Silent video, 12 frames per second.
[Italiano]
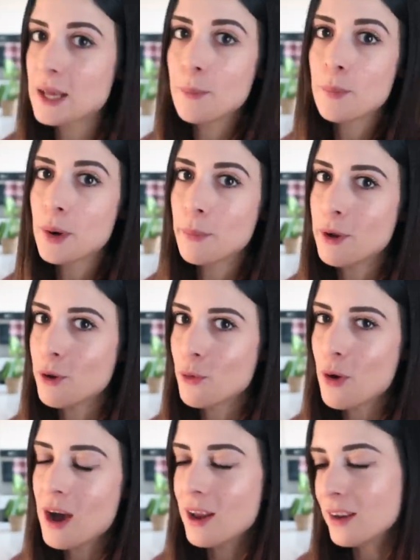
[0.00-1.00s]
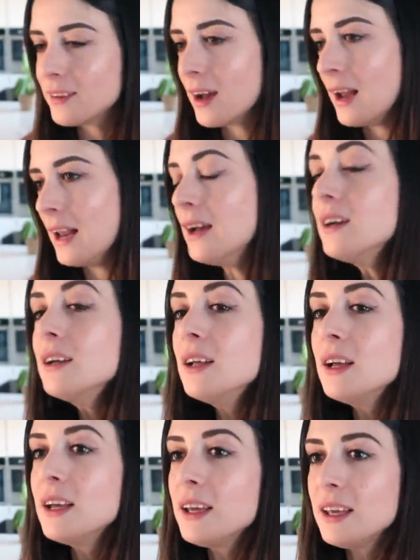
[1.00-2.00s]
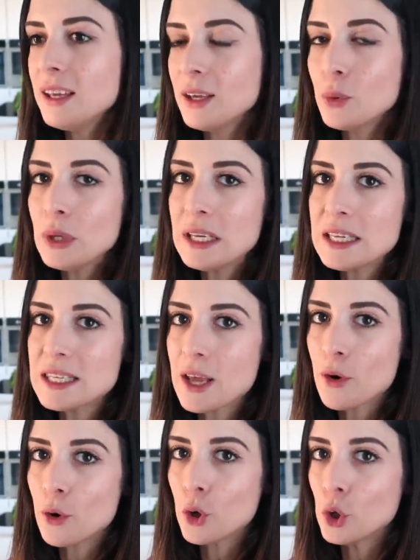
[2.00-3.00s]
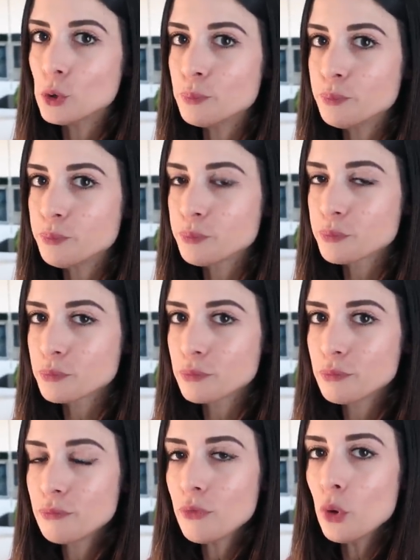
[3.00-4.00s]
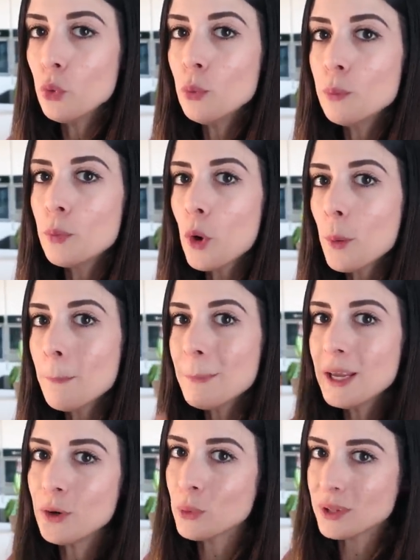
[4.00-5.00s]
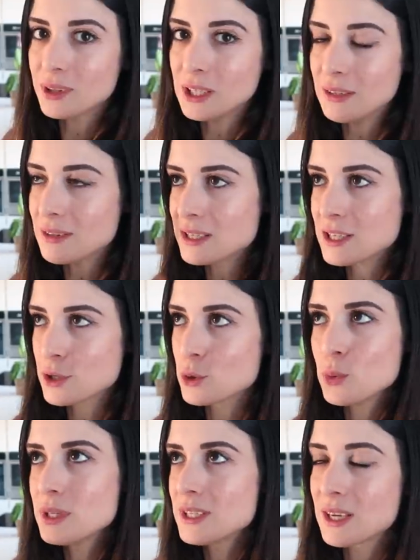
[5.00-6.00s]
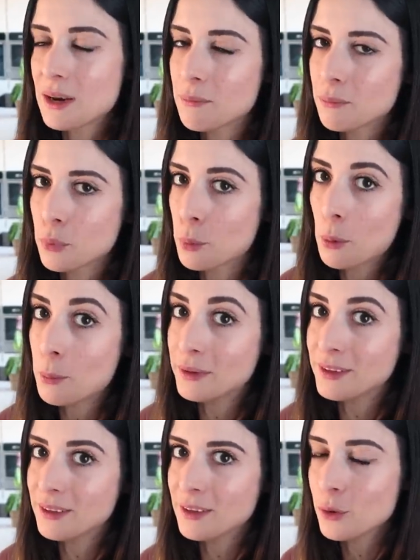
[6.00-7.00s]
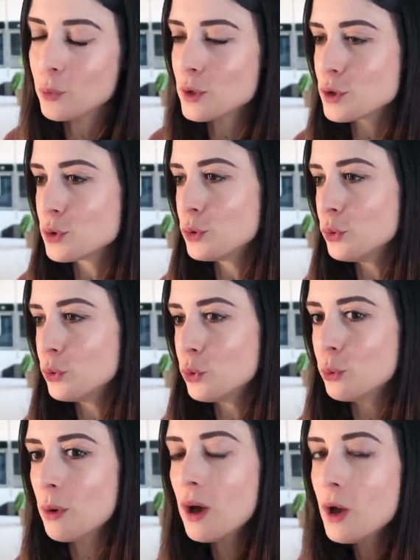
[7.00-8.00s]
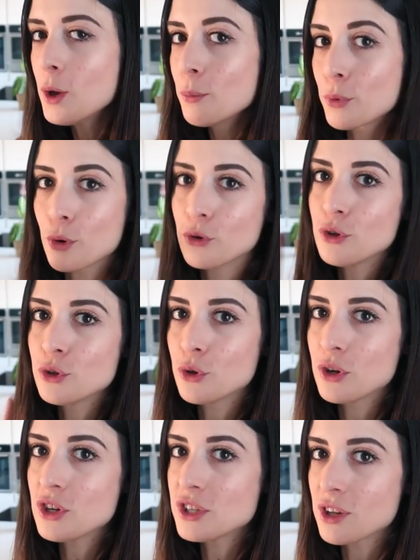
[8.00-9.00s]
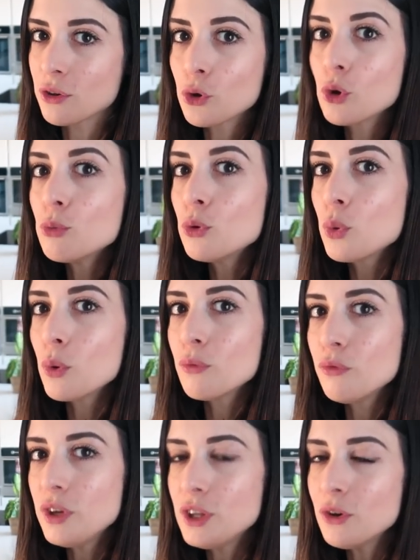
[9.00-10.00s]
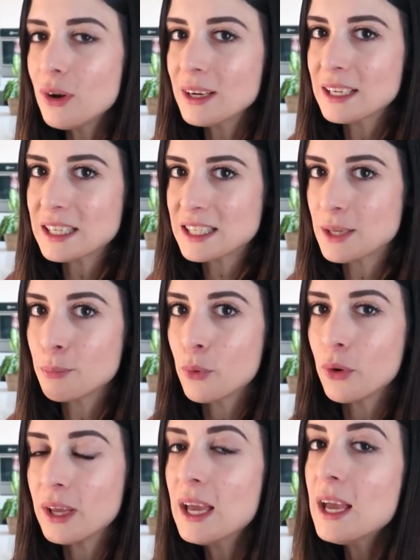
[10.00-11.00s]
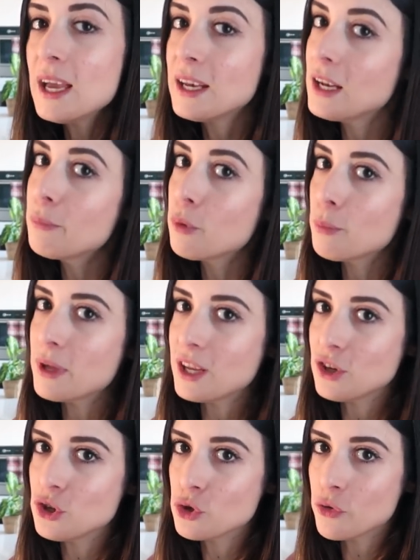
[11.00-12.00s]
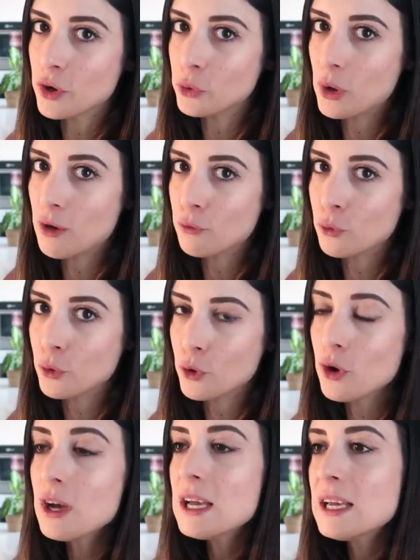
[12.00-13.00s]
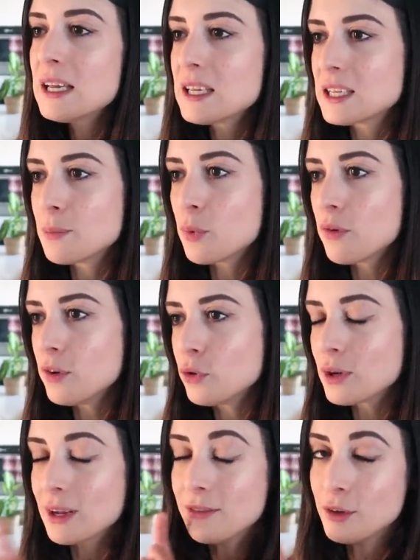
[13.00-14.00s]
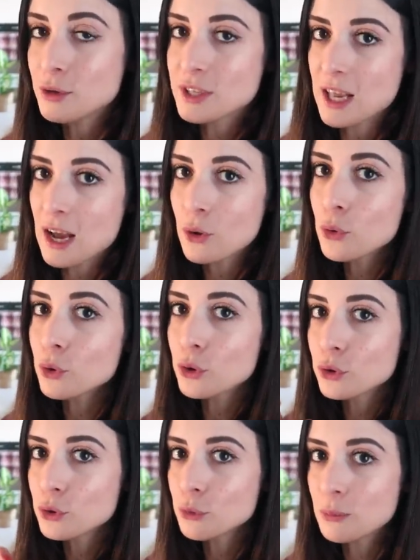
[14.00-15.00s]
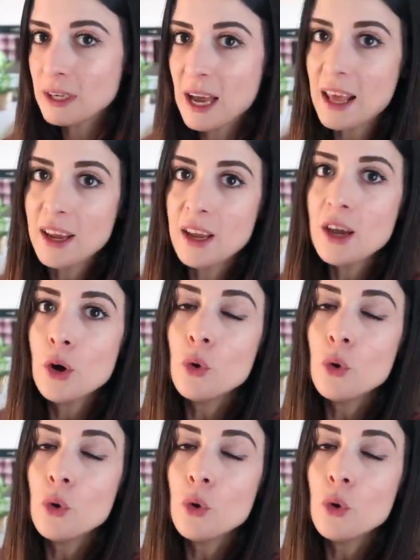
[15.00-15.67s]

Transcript: sempre meno a Natale e quindi sarò mm, un po' meno attiva sia su Instagram, probabilmente anche qui su YouTube, però oggi sto registrando comunque un video anche se poi nel pomeriggio vado a lavoro, se poi vedo che il video sarà corto magari